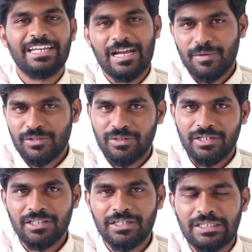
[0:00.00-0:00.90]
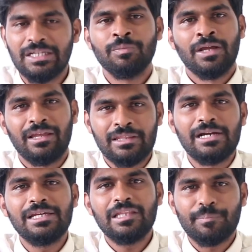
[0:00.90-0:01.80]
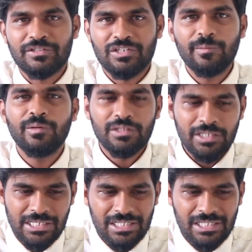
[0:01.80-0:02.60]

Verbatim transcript: என் மனசுக்குள்ள இருந்துக்கிட்டு அதை தாண்டி இந்த பிரச்சனை பிரச்சனையும் வந்து